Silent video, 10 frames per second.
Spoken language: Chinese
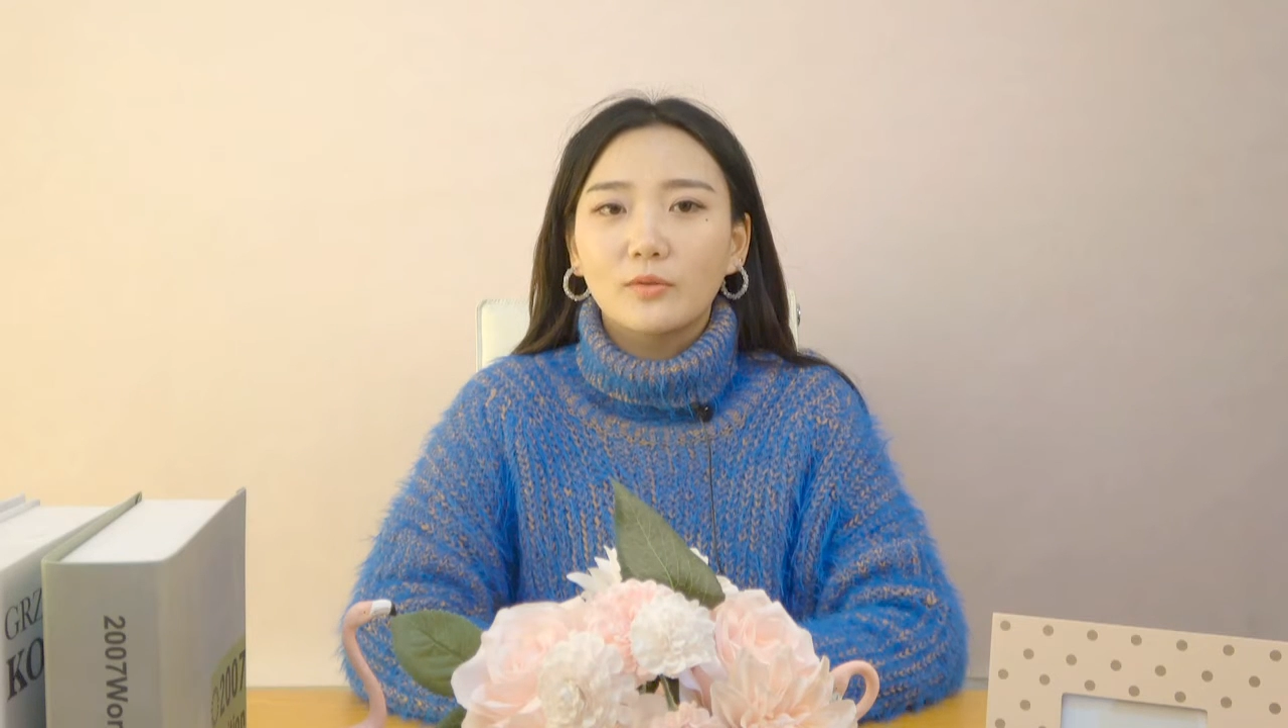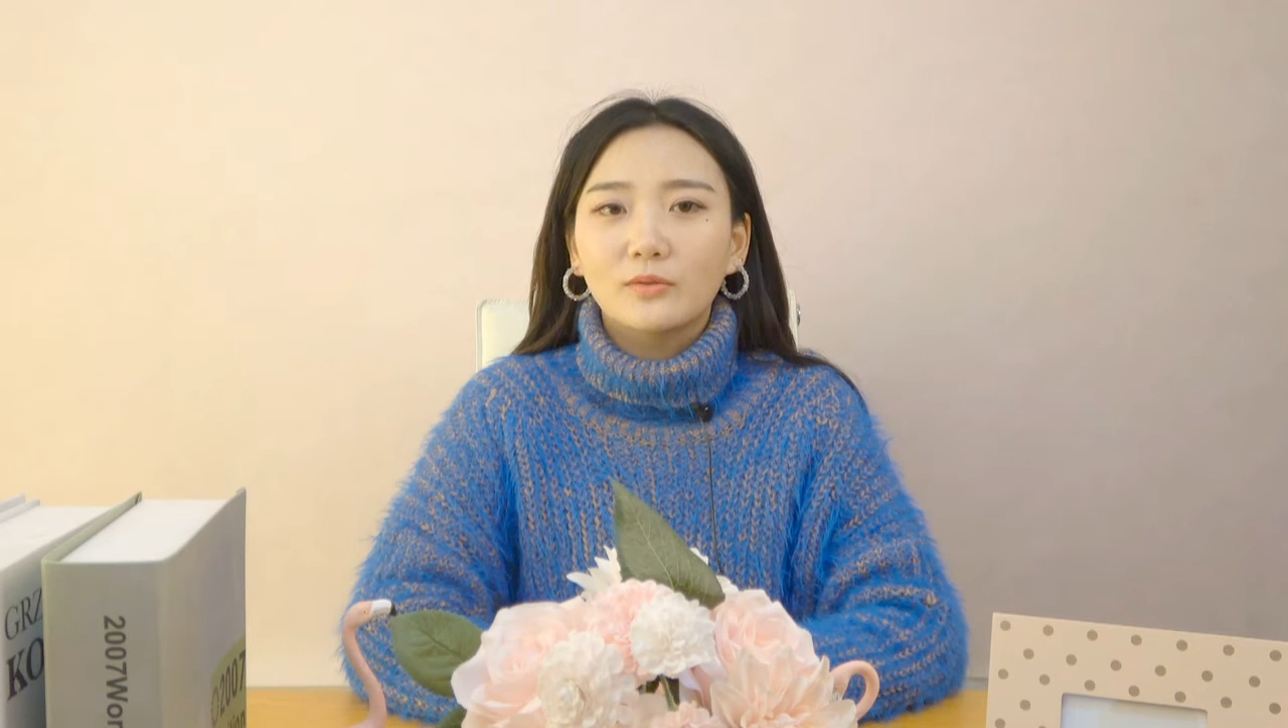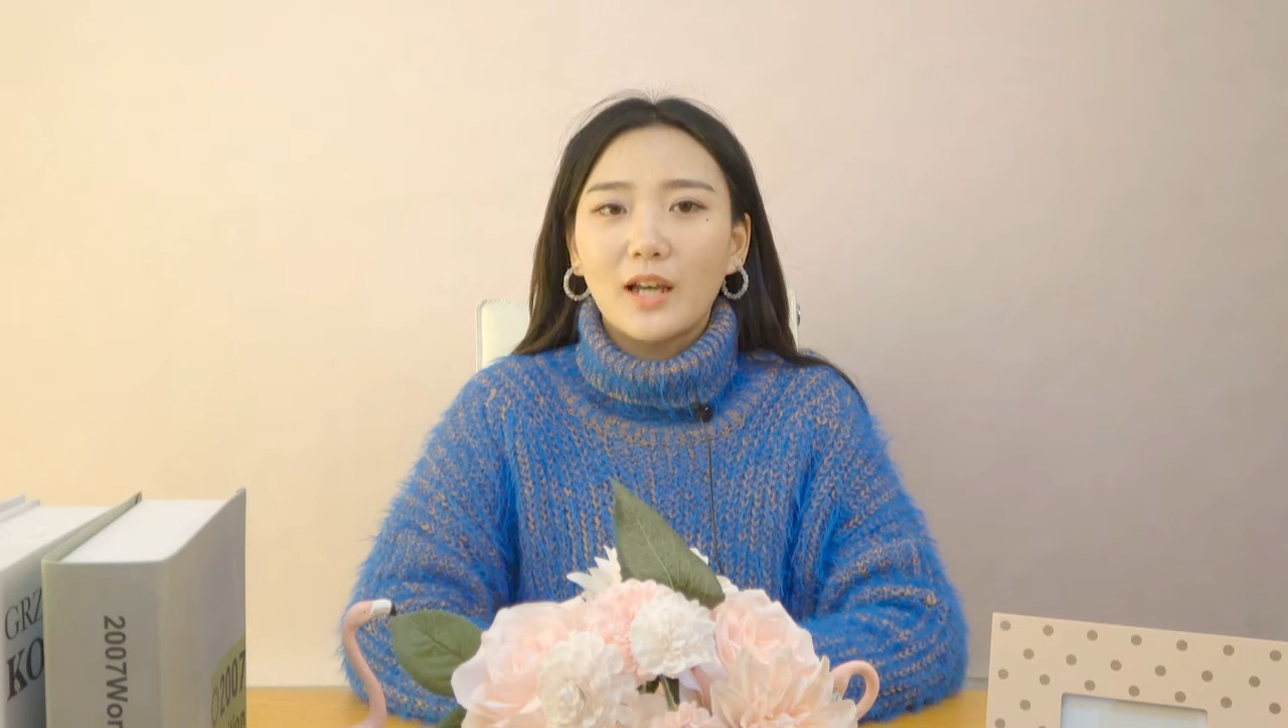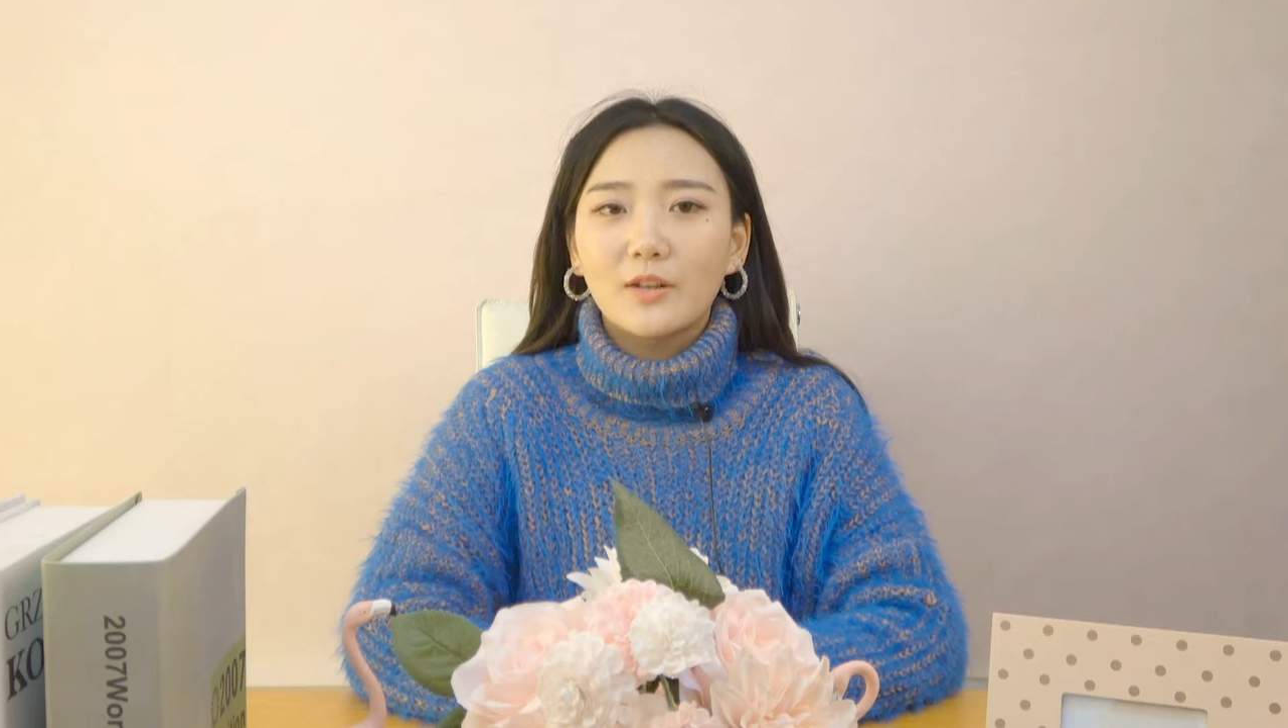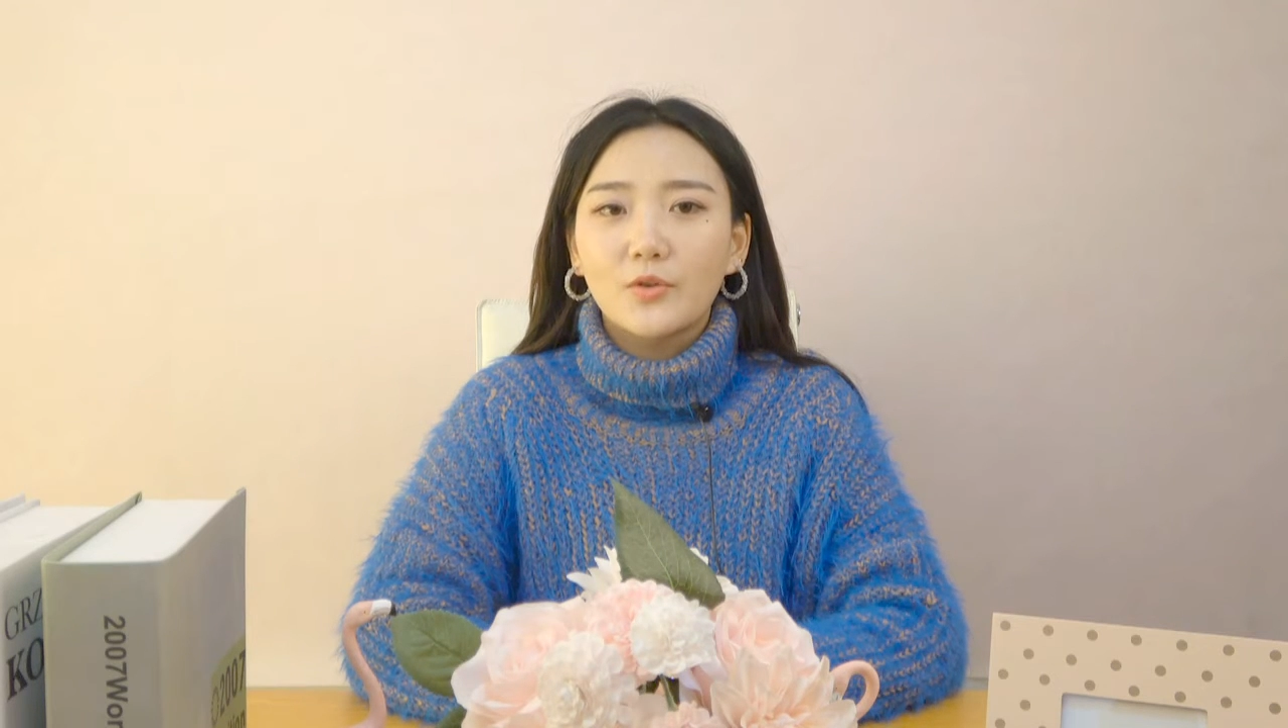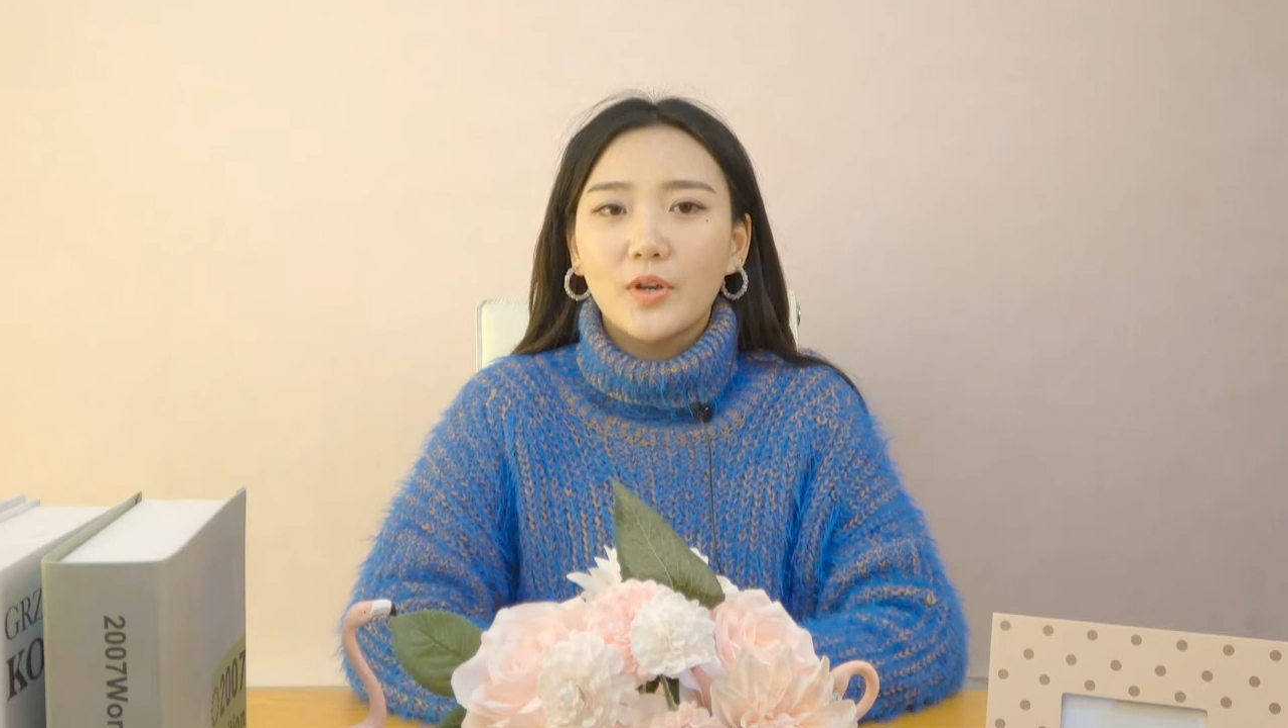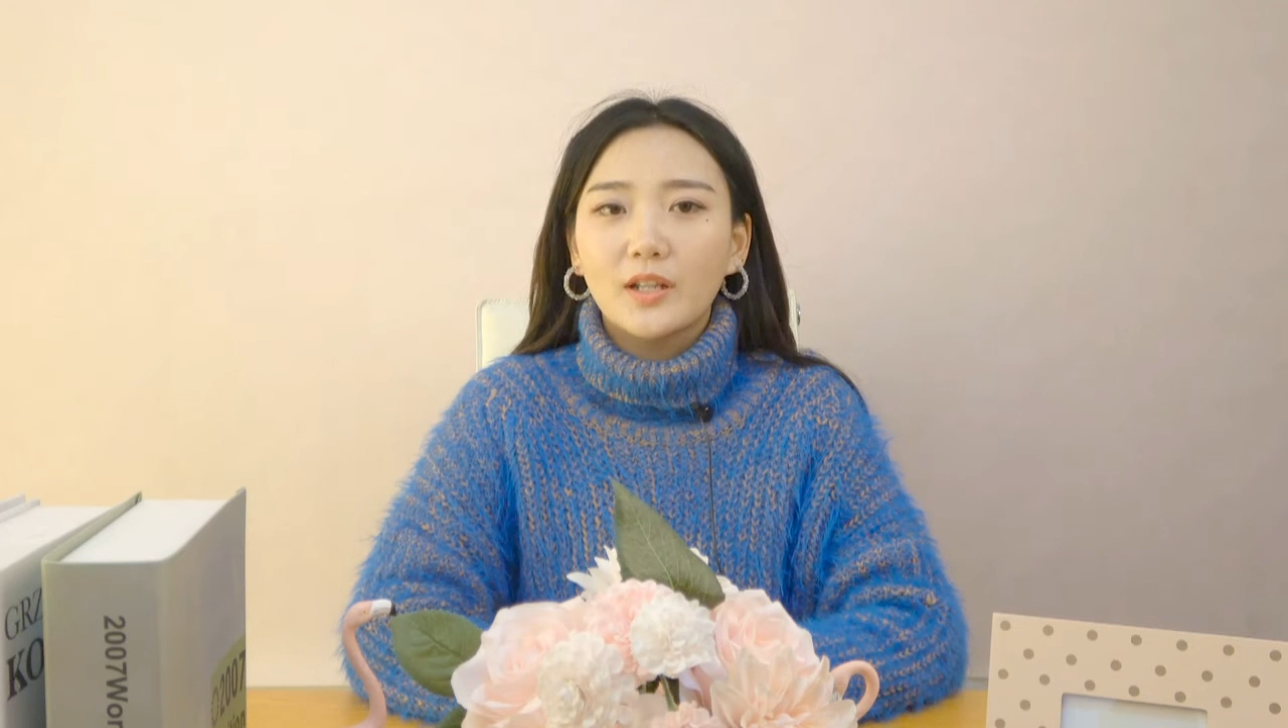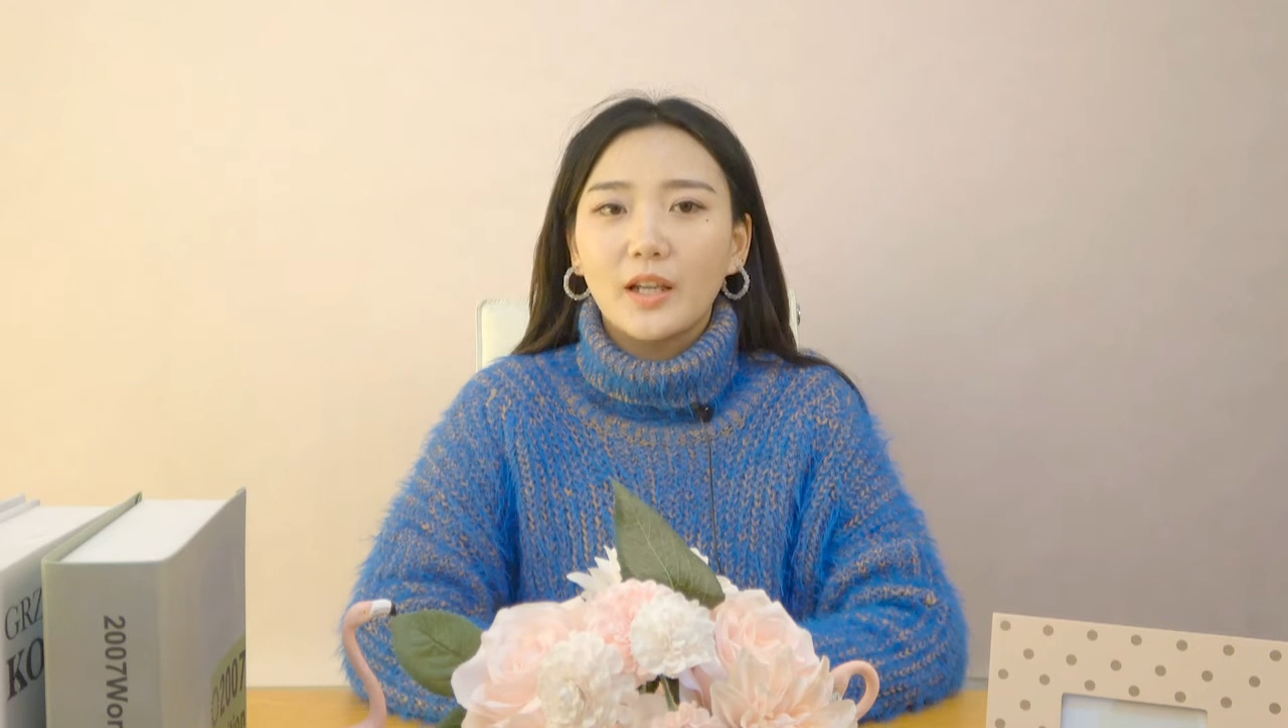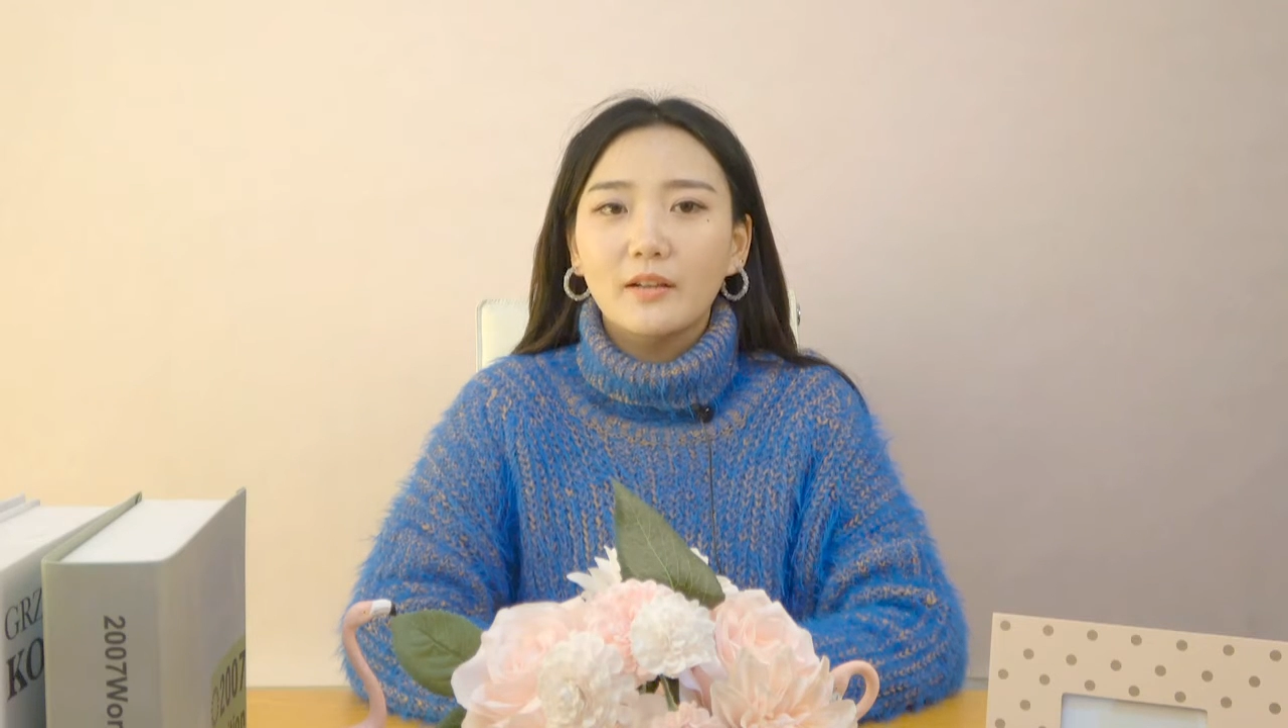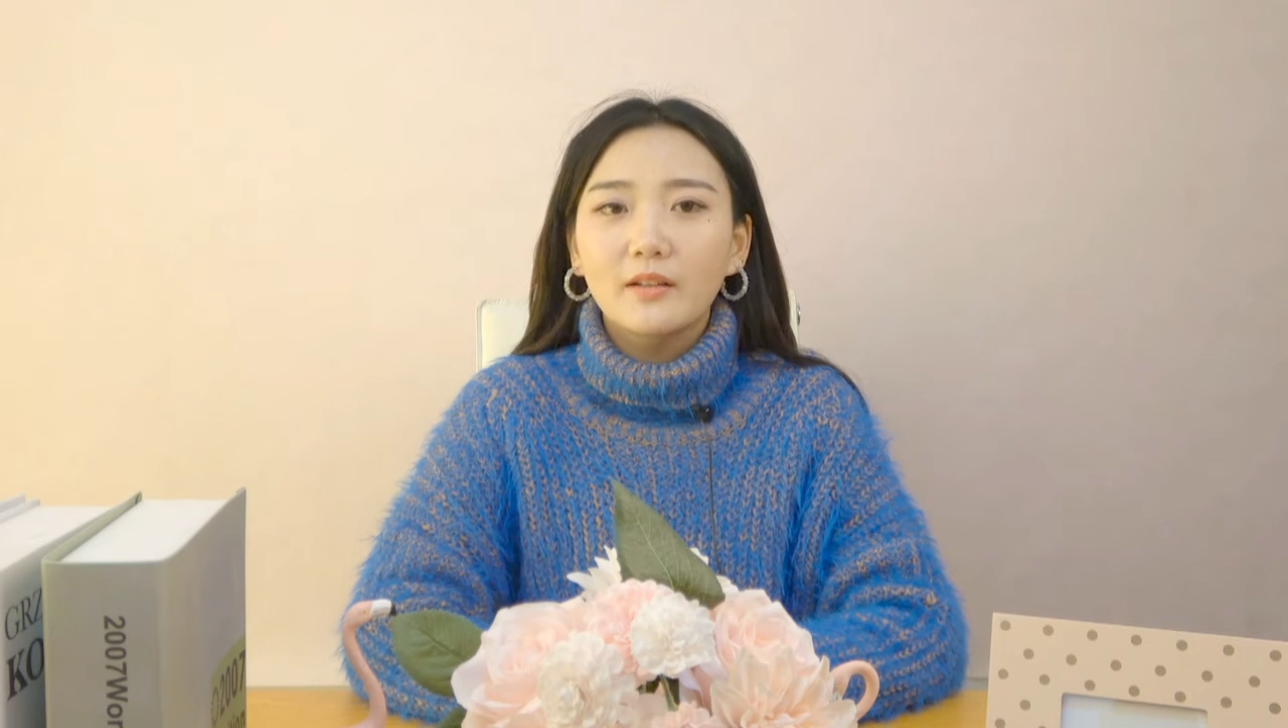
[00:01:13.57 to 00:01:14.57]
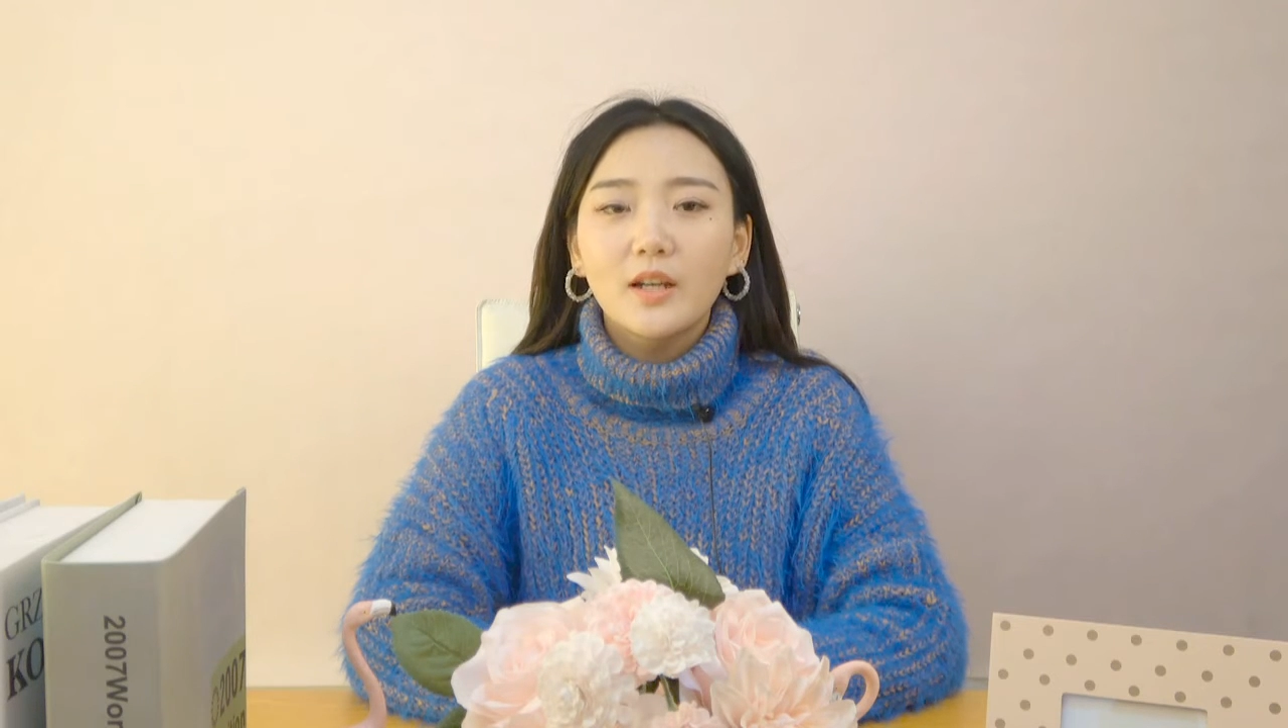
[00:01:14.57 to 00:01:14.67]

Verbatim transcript: 容他的缺点。